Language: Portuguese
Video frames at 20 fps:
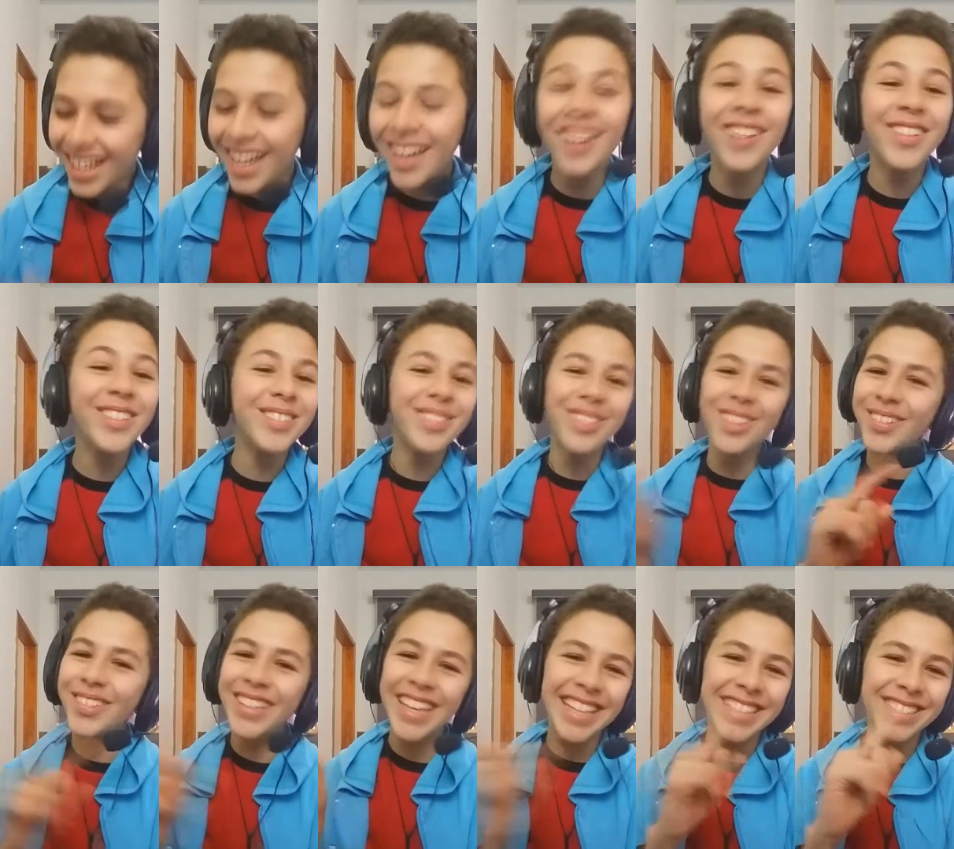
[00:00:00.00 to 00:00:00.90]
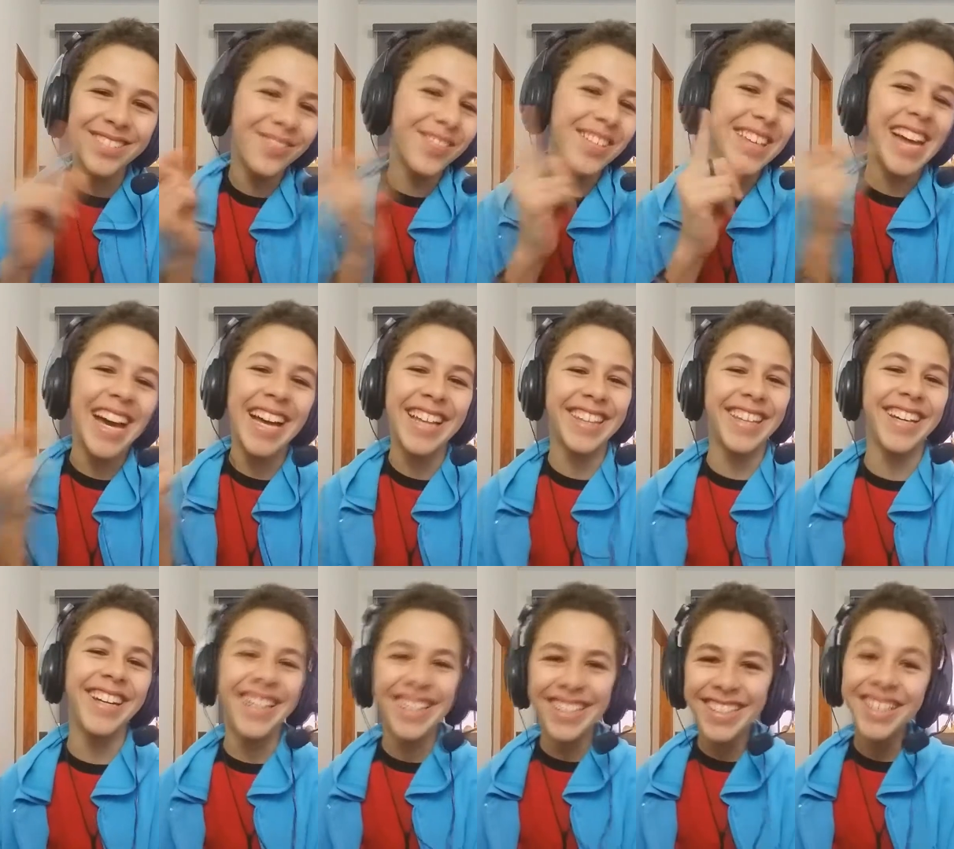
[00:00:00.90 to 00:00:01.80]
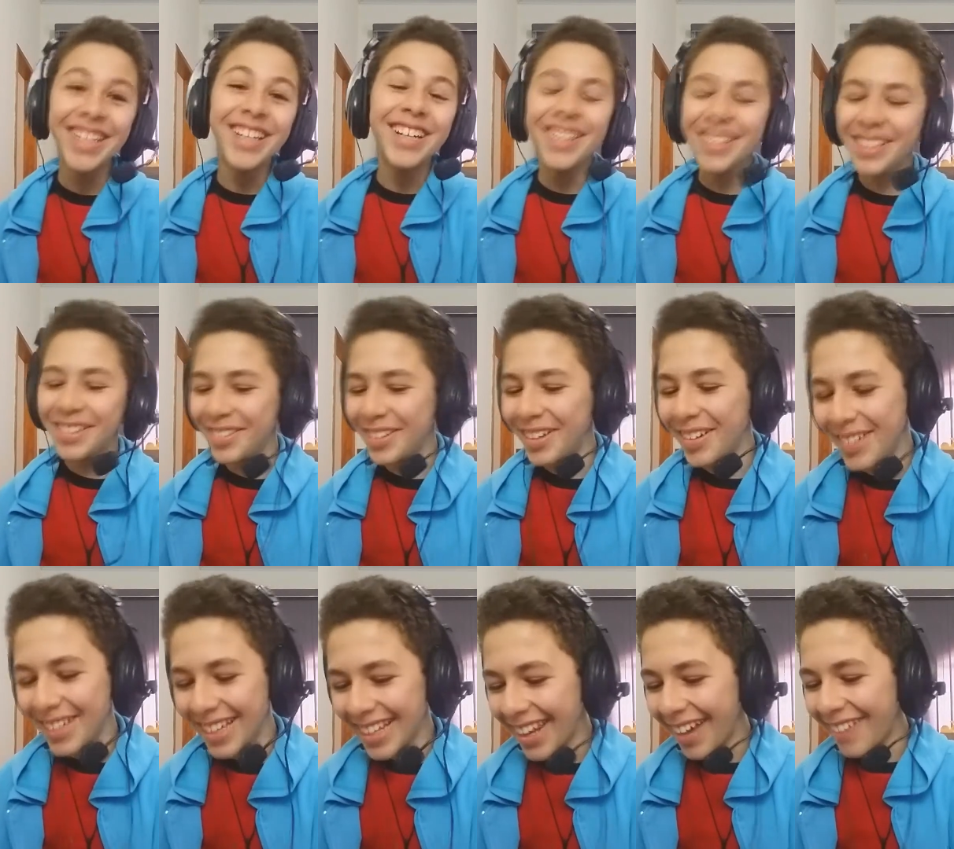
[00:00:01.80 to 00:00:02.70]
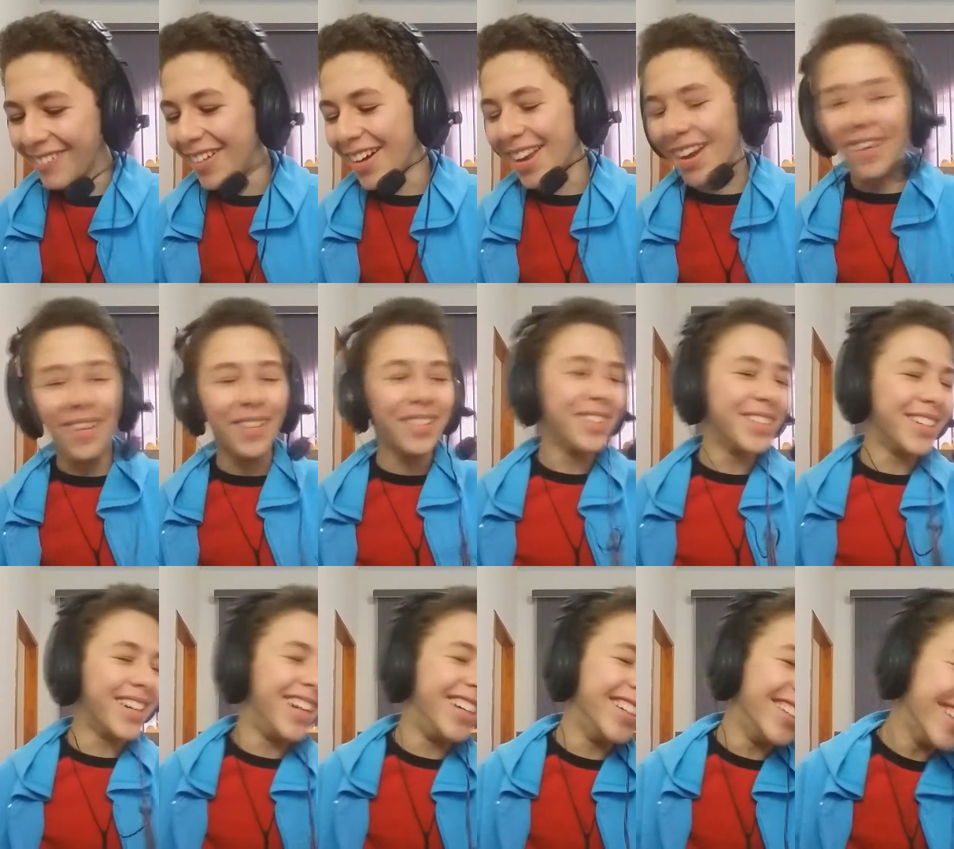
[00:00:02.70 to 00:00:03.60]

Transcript: Eu não ia adivinhar, tá? Eu não ia. Na moral, eu não.